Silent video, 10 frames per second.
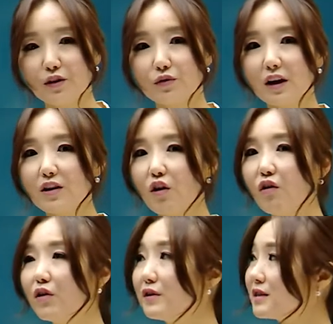우리가
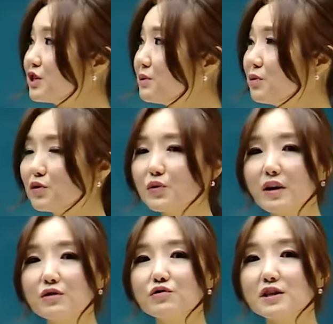영어를
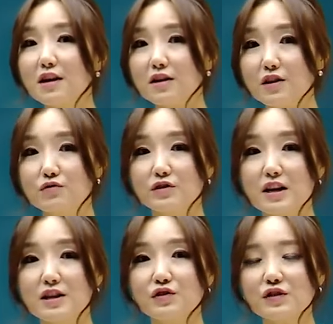45초간 유창하게
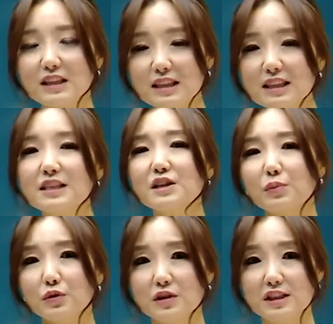구사할 수 있는지를
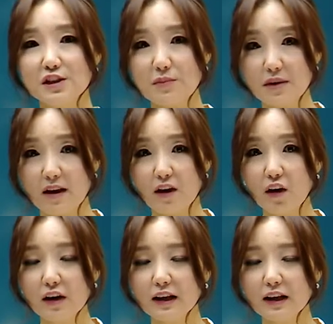보는 시험이에요.